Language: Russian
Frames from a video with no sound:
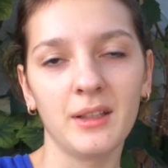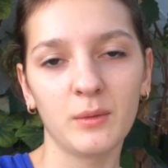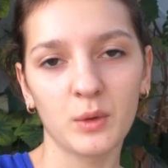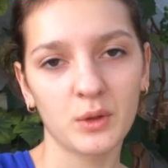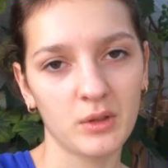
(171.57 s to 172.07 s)

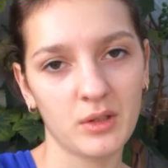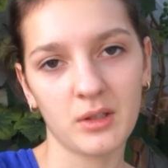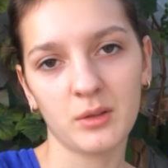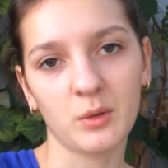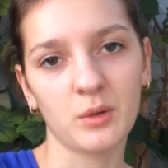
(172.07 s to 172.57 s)
И вот
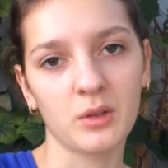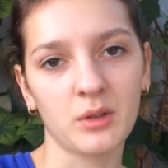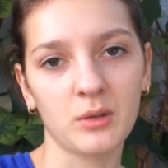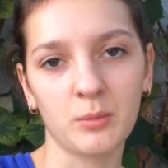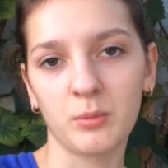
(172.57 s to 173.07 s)
сейчас
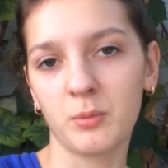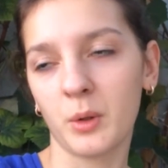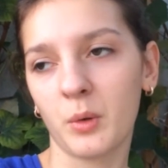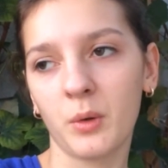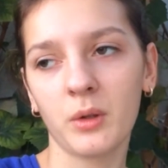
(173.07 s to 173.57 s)
тоже
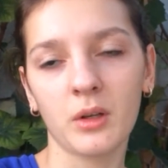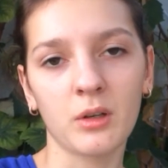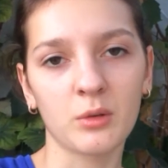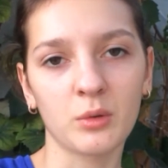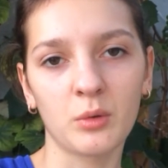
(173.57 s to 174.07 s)
спокойно
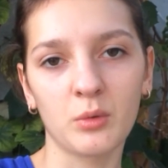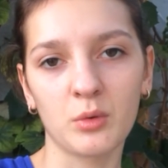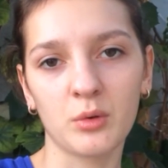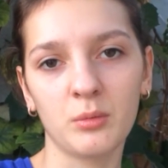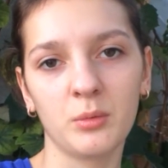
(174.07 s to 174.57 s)
хожу на
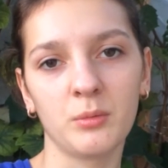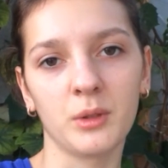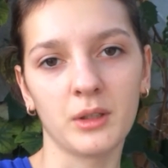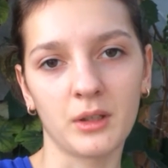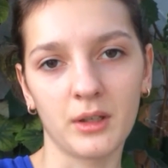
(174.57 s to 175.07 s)
учебу,
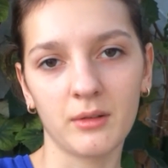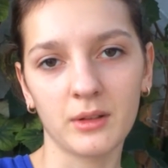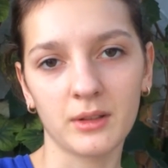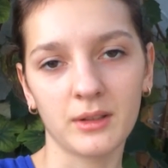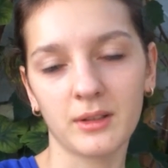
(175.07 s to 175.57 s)
мне нравится